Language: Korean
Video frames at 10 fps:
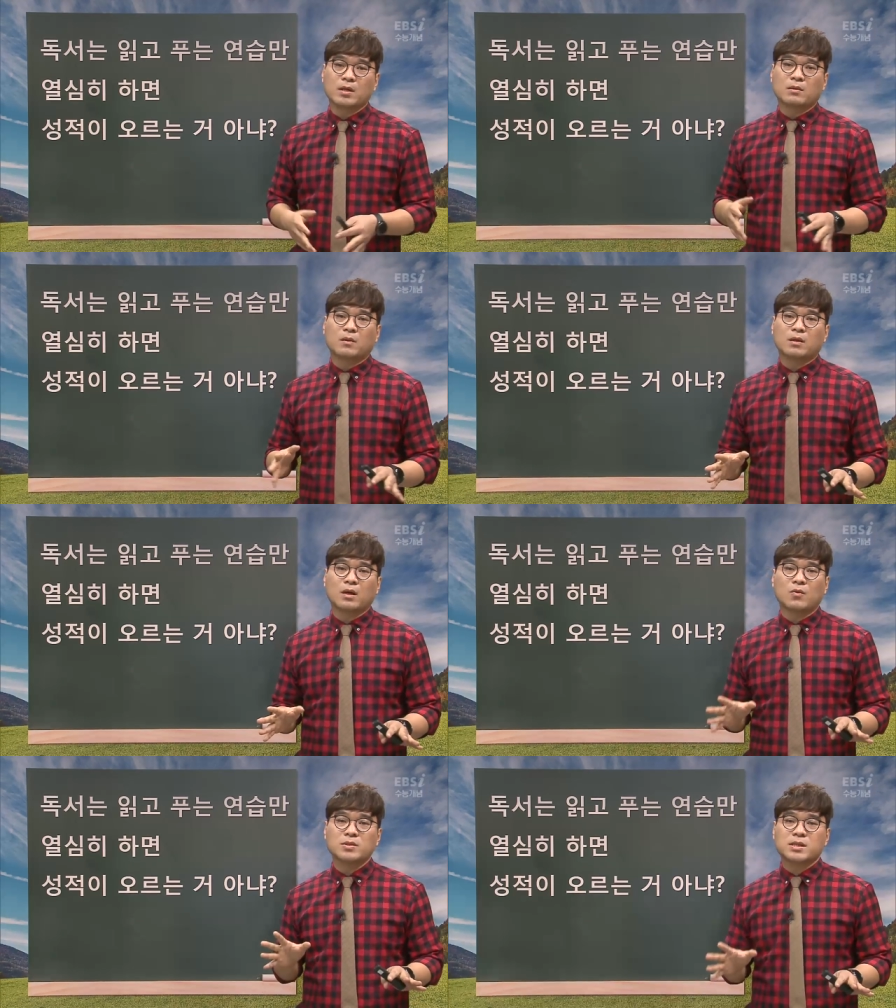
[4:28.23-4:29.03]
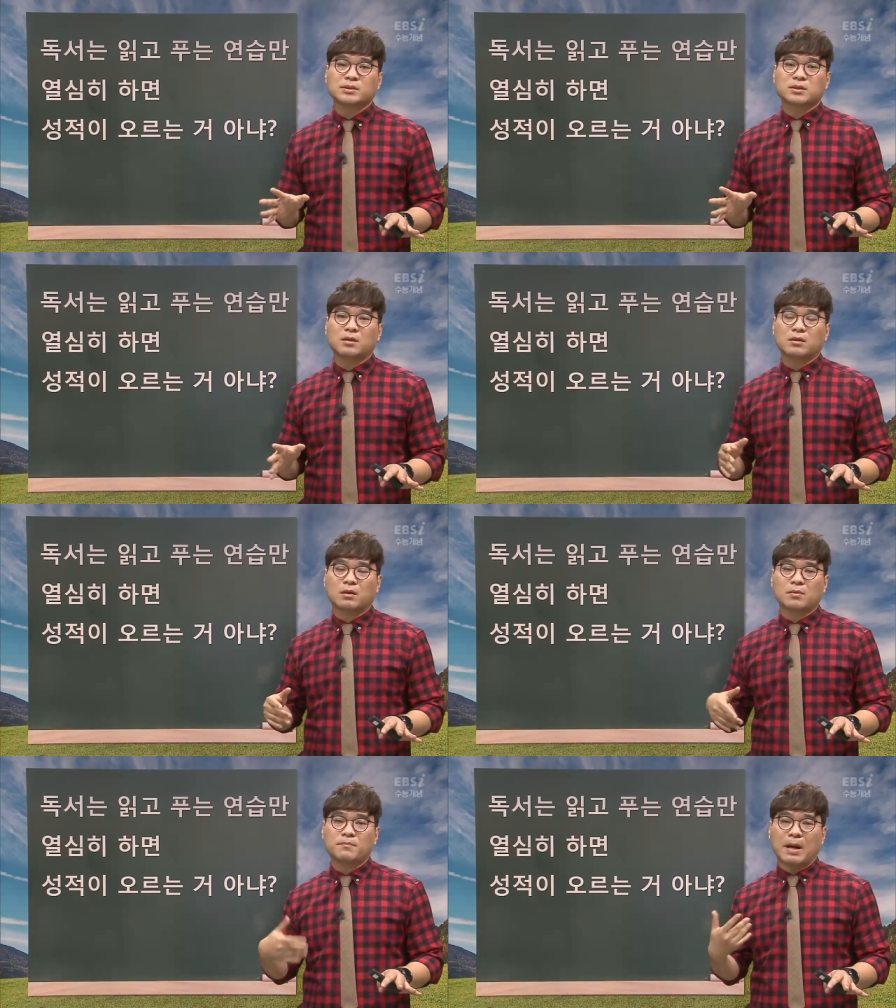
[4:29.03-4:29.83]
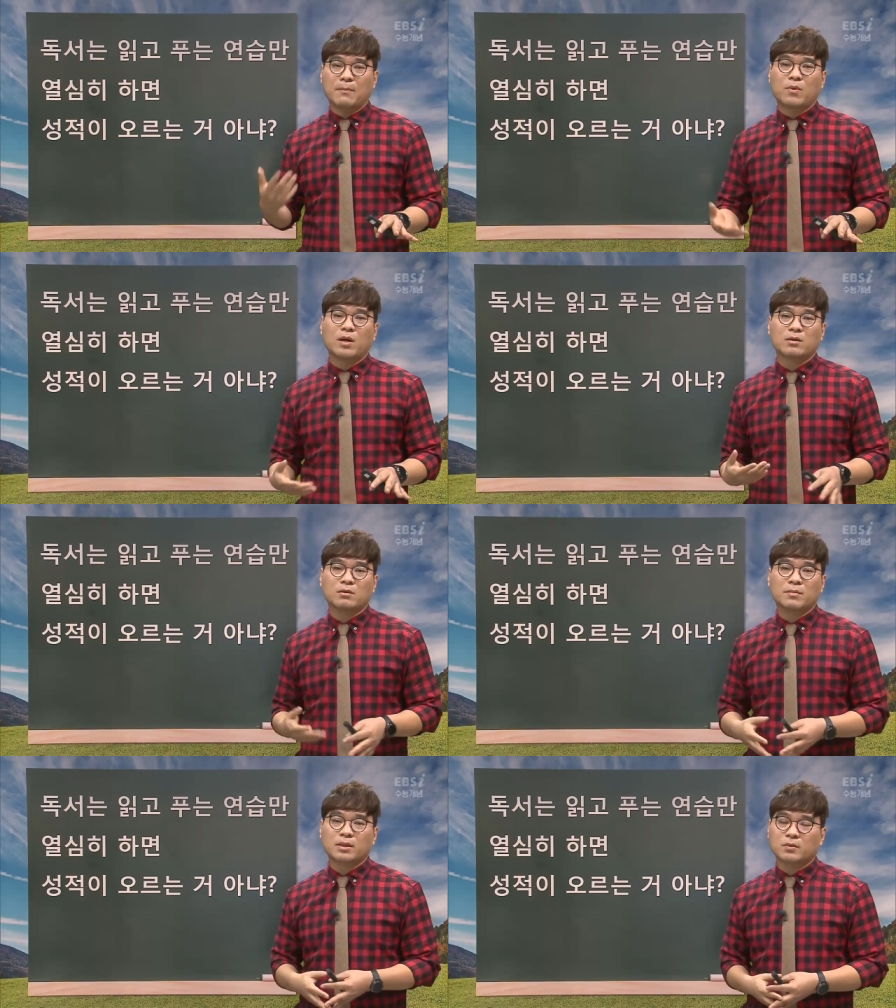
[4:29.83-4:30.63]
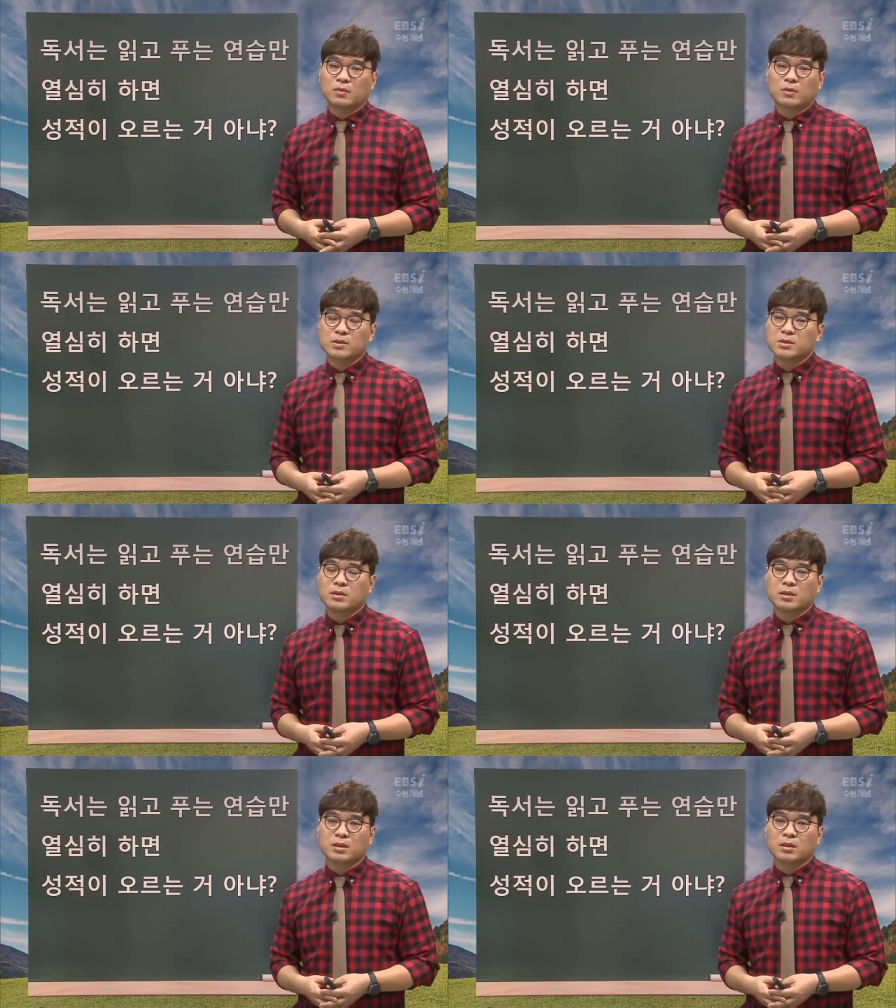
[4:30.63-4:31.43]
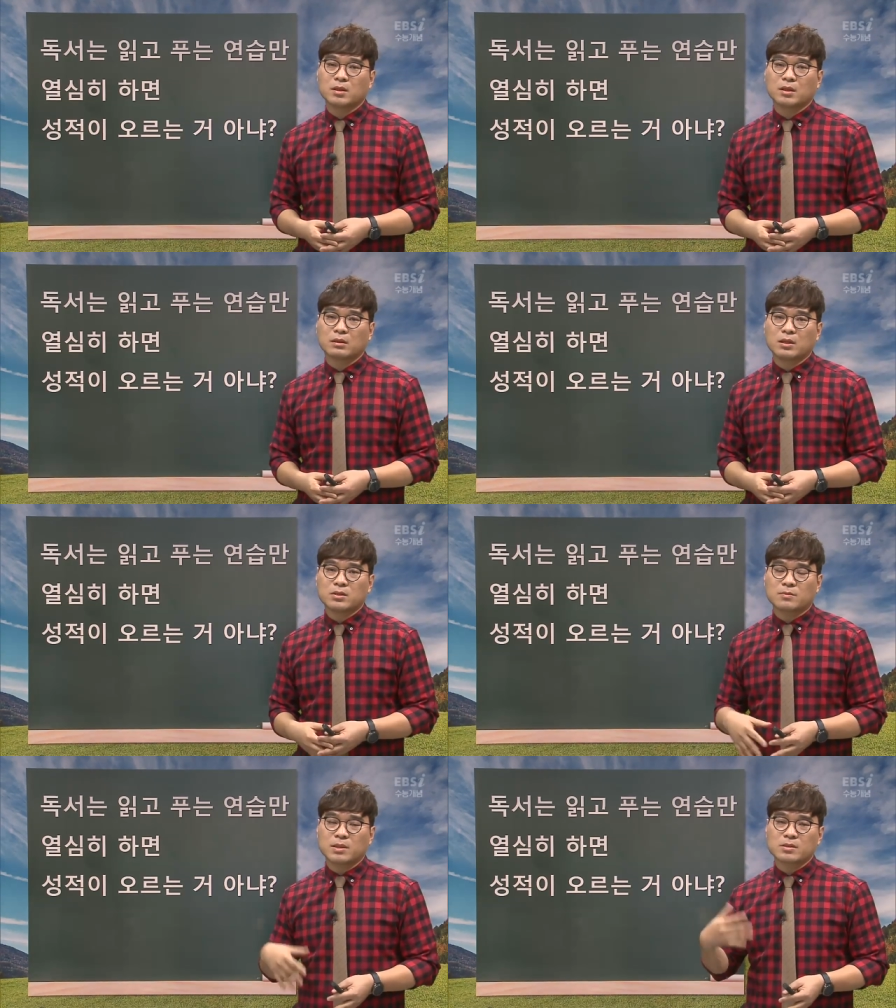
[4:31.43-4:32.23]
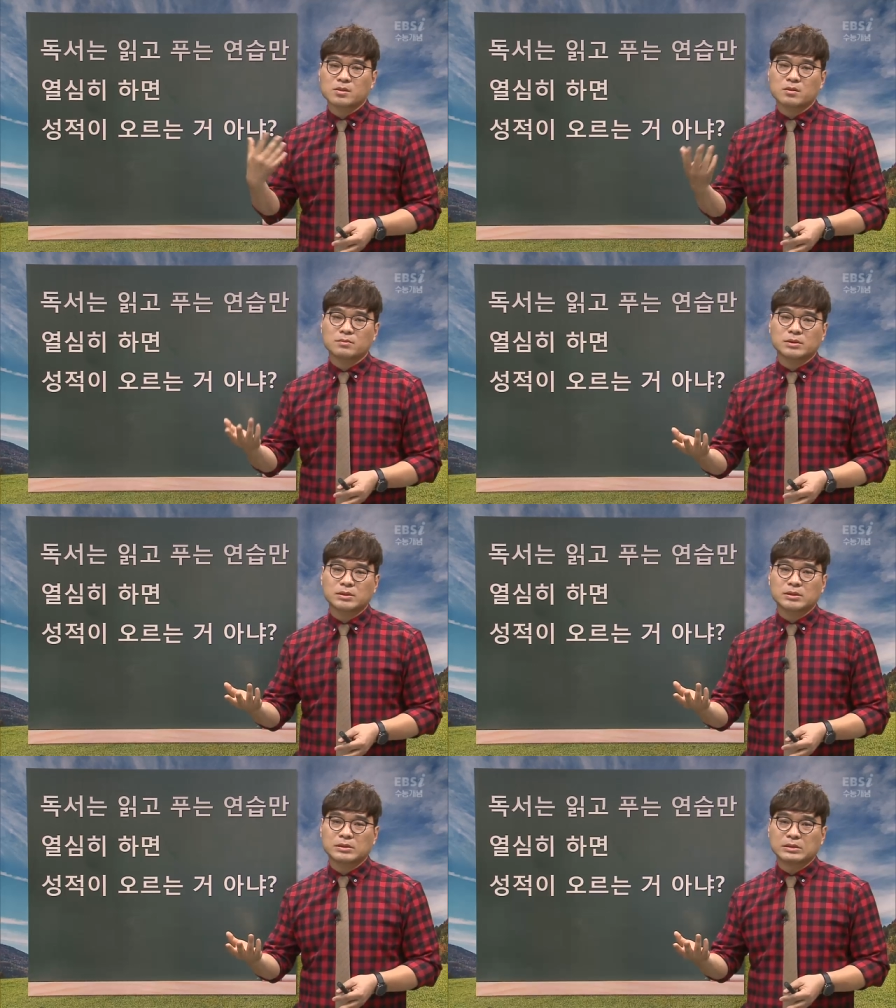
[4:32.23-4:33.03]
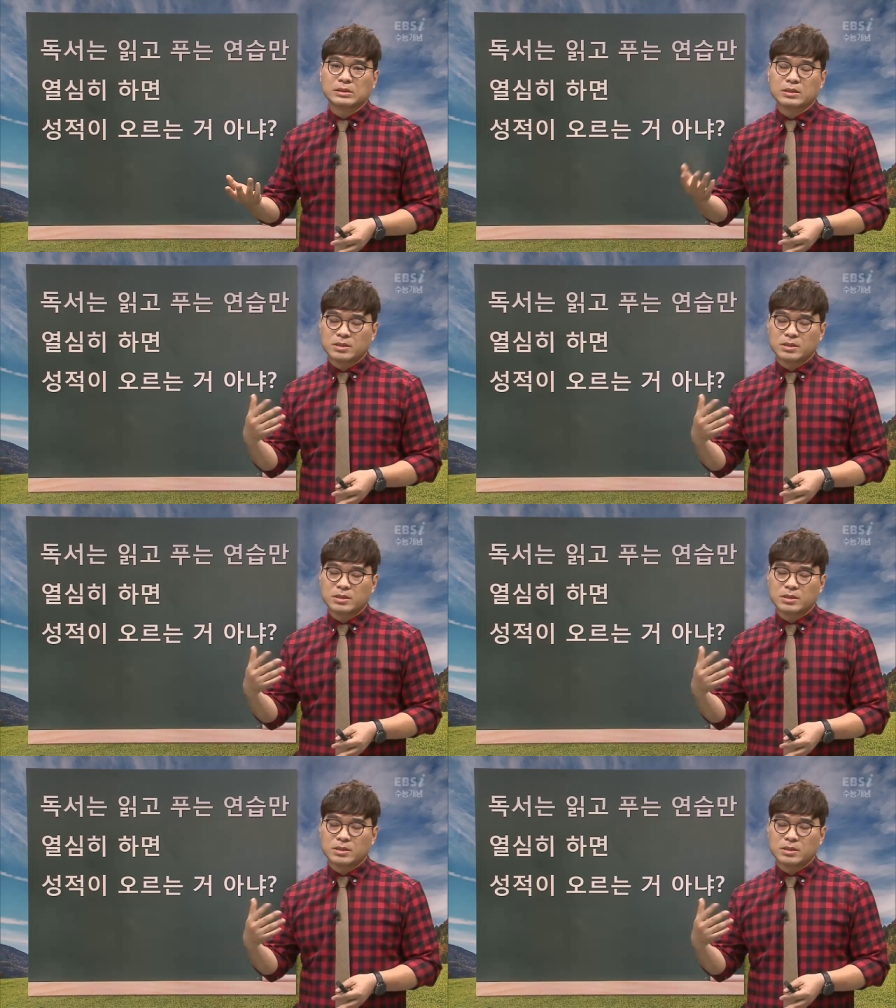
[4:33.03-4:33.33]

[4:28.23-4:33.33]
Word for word: 그렇게 혼자서 여러 번 반복하는 것만으로 실력이 정말 그 시험을